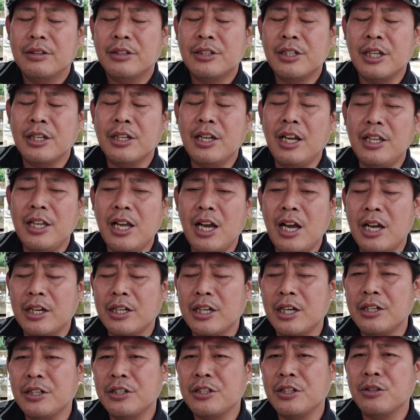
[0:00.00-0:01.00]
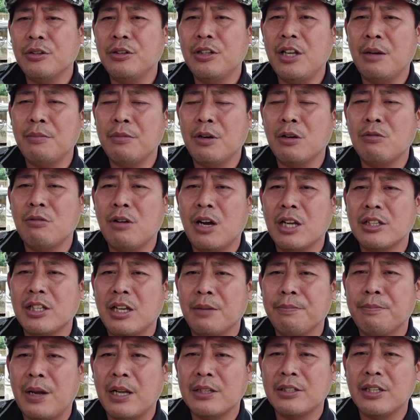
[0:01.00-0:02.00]
sehingga yang ada di situ yang
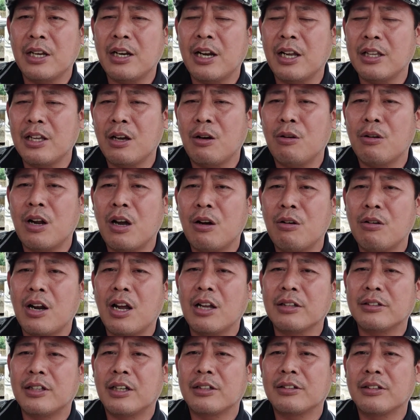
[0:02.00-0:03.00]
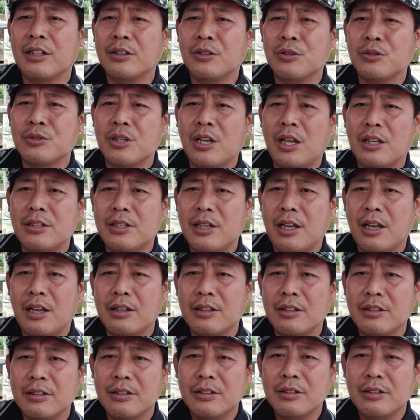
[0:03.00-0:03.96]
menguasai pasar hanya orang-orang tertentu saja.